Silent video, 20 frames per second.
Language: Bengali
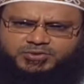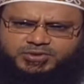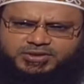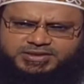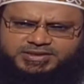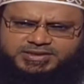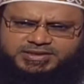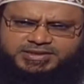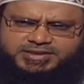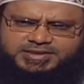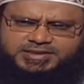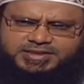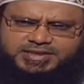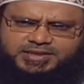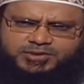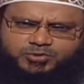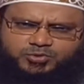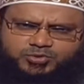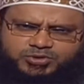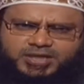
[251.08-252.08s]
যে ওই
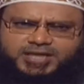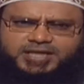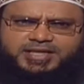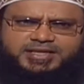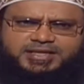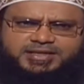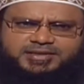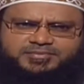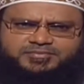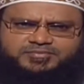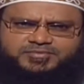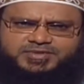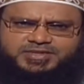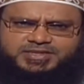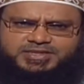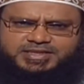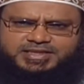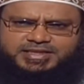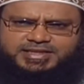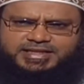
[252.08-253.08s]
জিনিসটা উঠালে
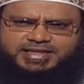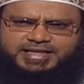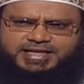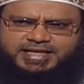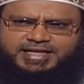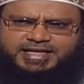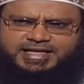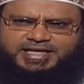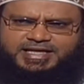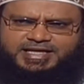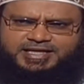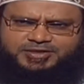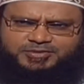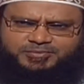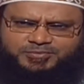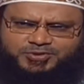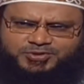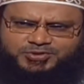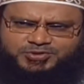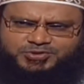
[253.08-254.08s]
সেটাকে এক
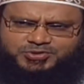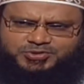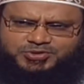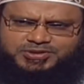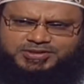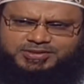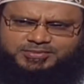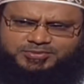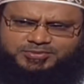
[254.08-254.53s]
বৎসর